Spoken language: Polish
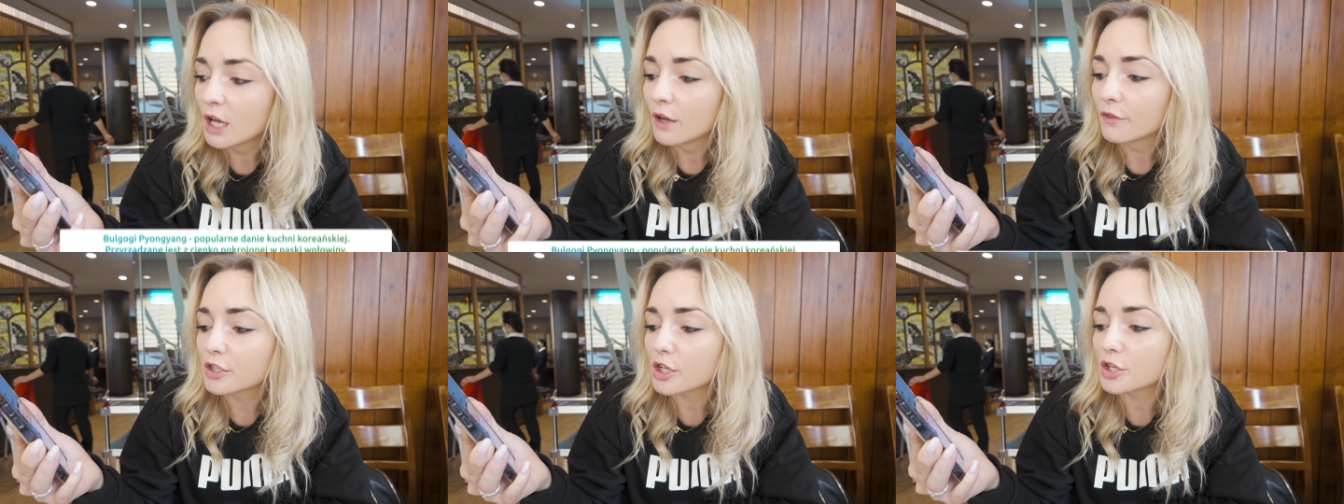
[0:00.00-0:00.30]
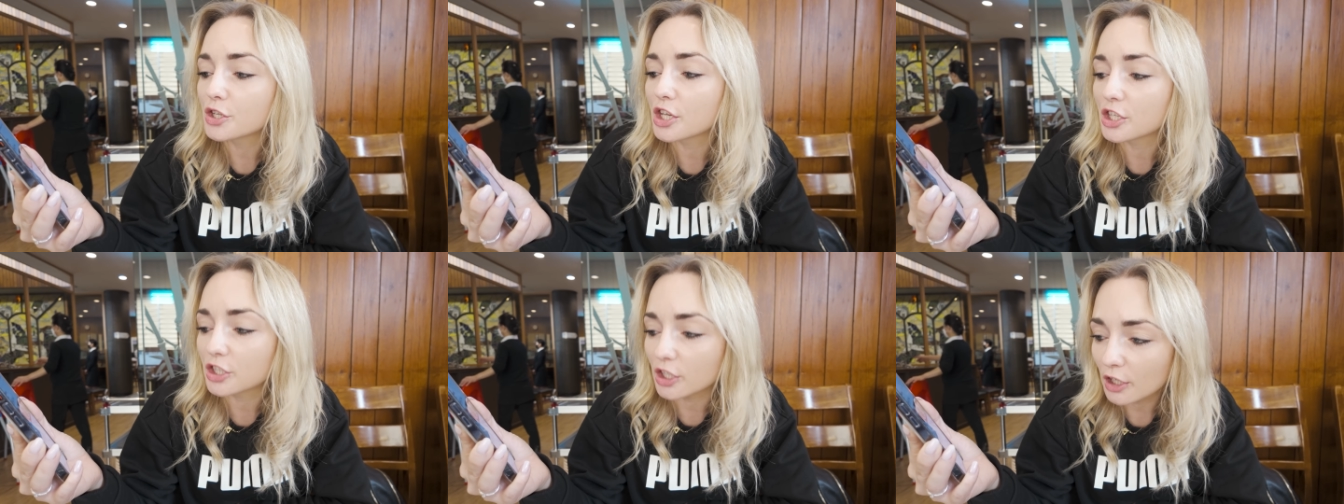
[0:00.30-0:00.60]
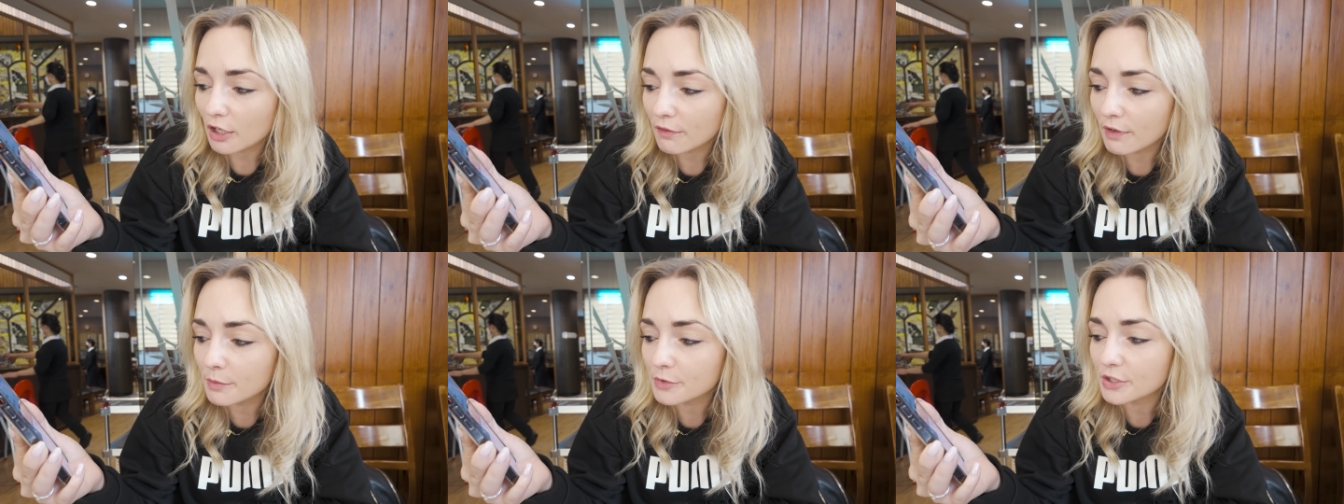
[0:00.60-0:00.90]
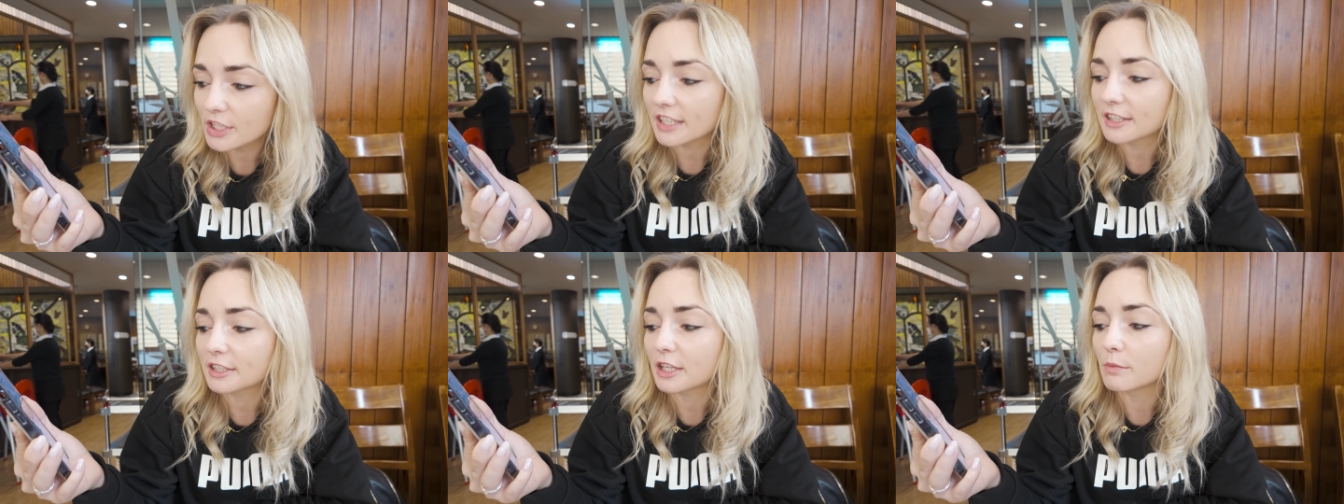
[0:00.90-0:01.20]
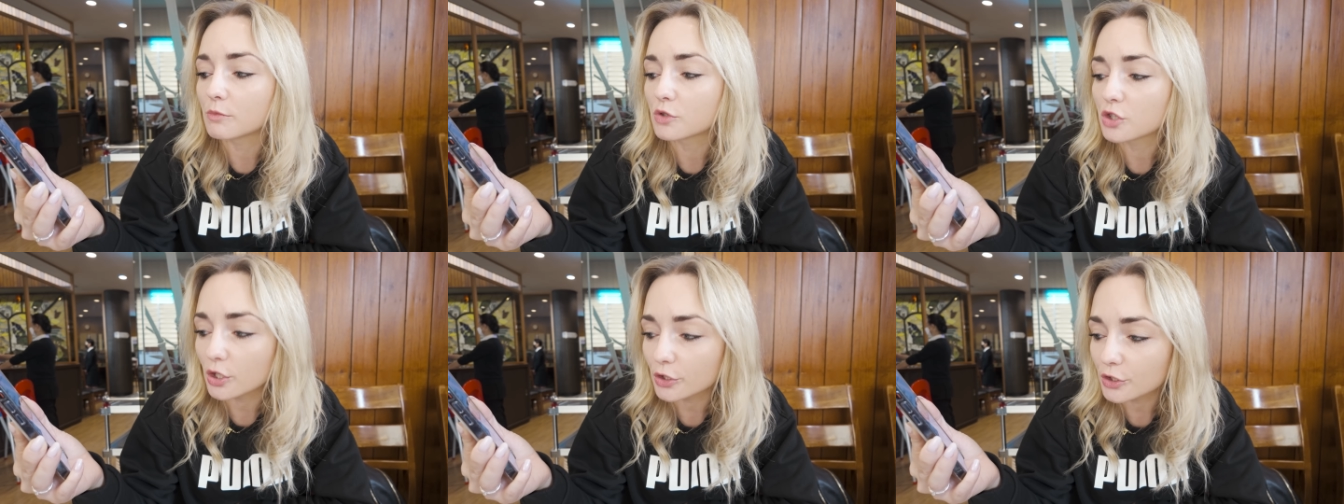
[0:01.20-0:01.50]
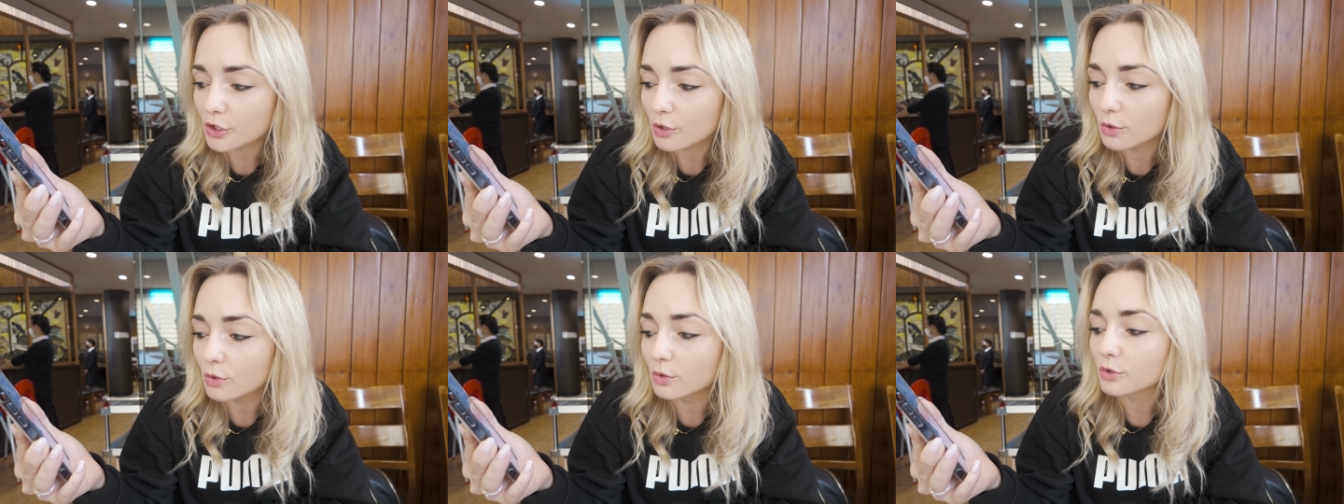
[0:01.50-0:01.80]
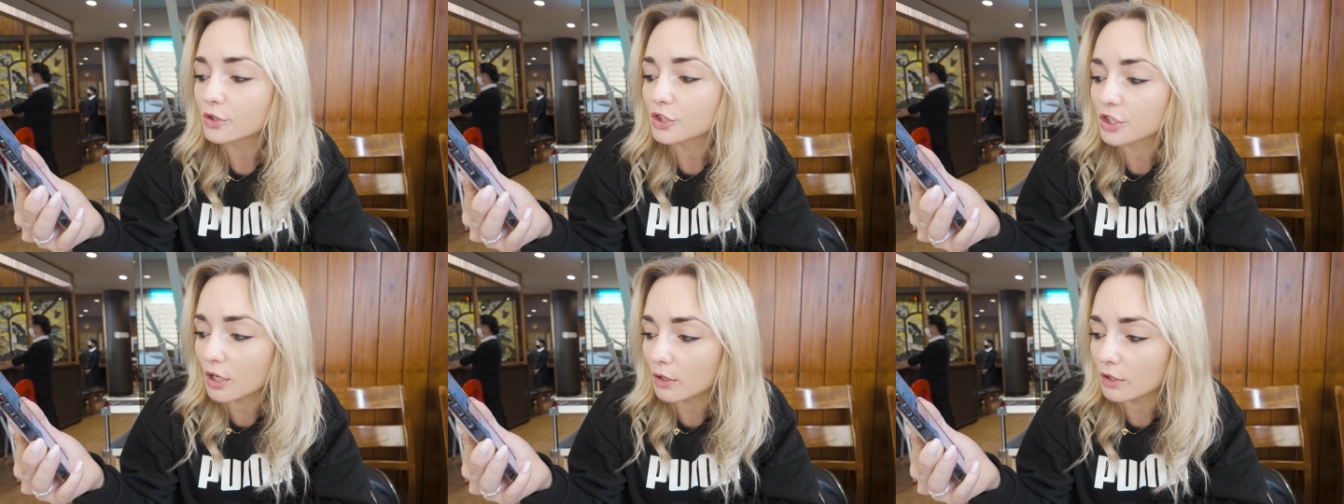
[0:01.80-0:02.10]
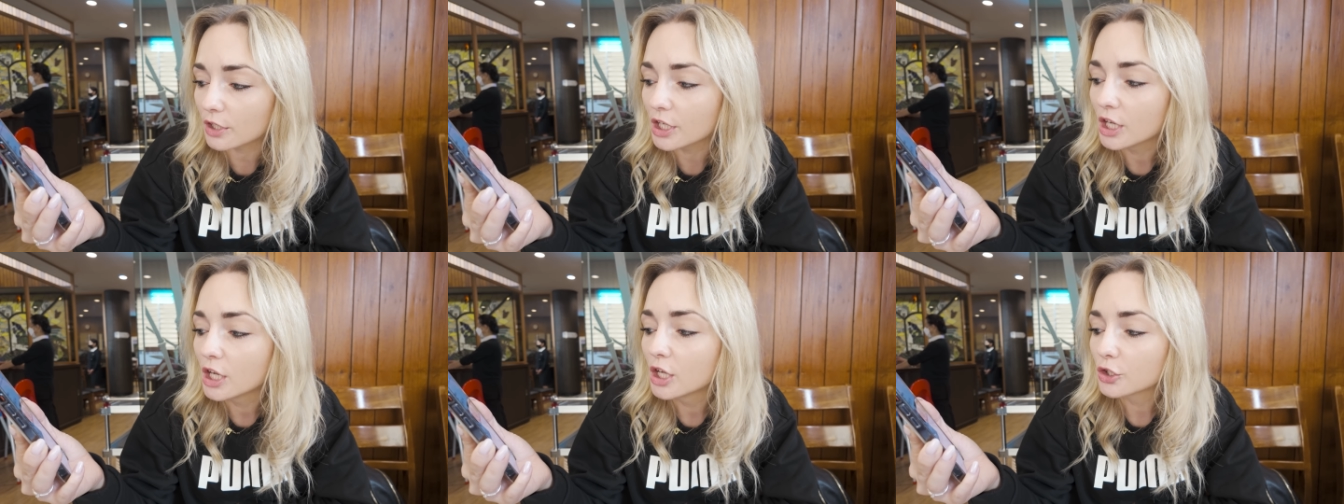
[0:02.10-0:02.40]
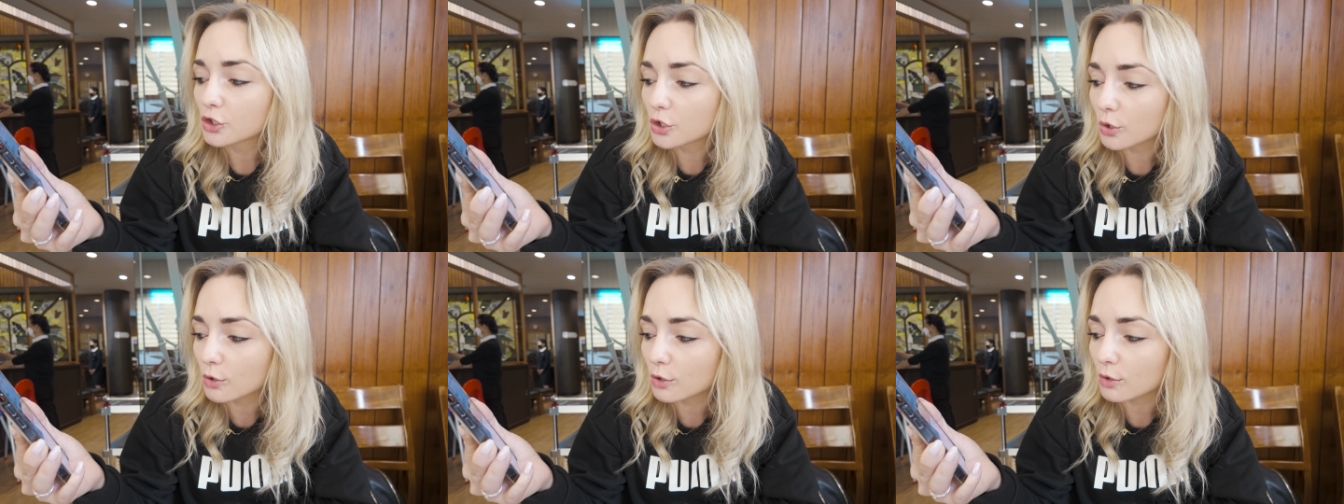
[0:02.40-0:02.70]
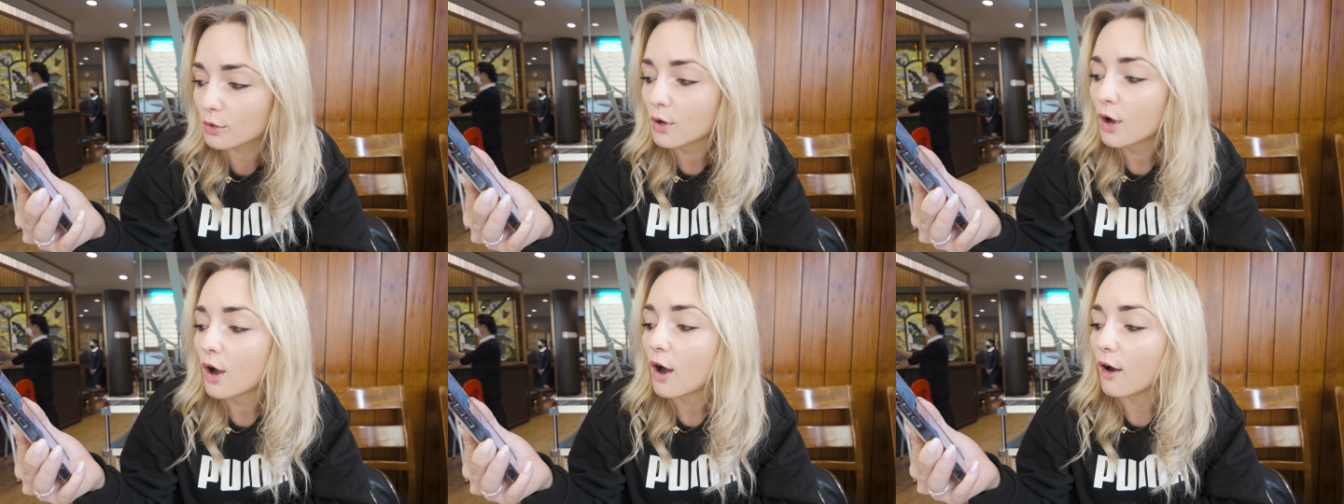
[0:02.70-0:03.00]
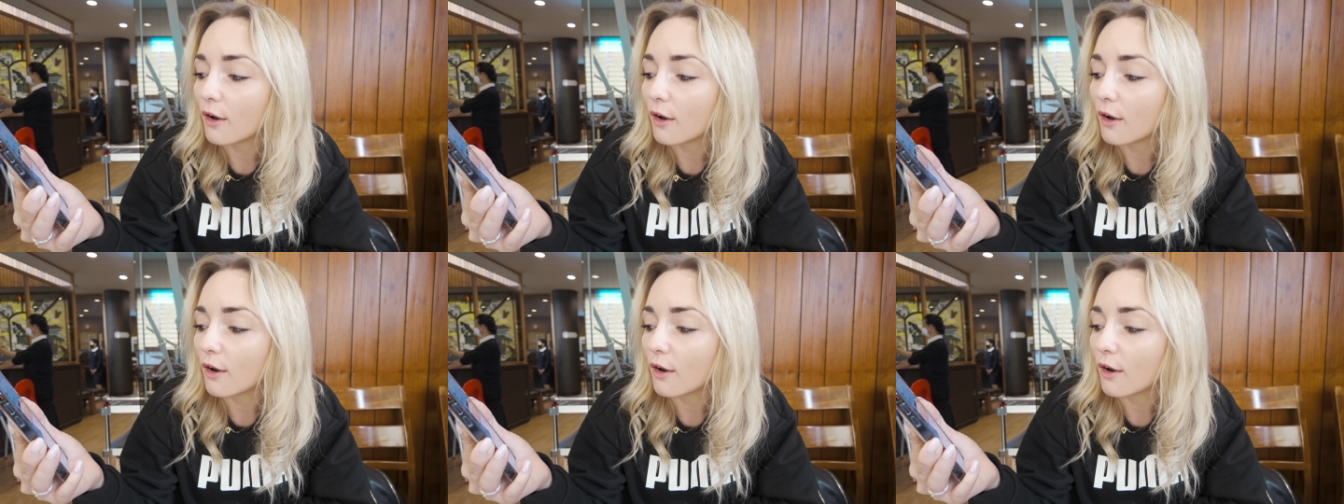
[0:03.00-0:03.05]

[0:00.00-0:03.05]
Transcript: w sosie sojowym z dodatkiem czosnku, soli, cukru,